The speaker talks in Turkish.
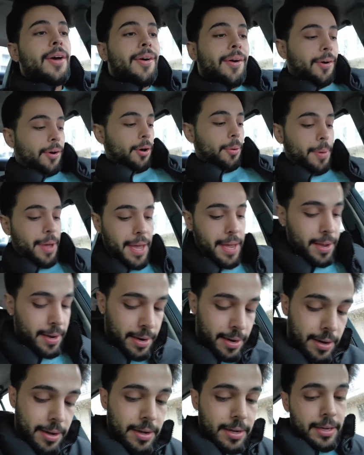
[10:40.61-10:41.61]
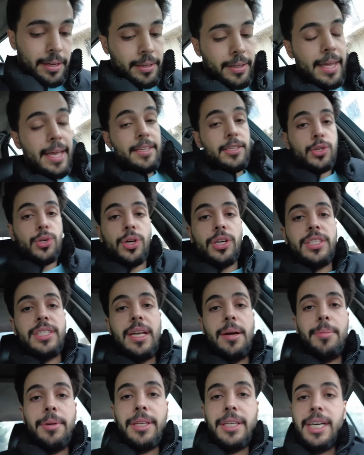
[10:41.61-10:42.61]
Oh be. Neyse çok
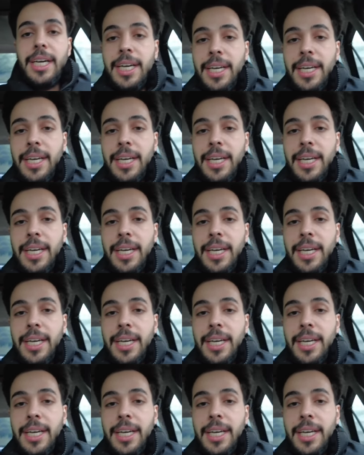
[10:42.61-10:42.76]
ıslanmadık.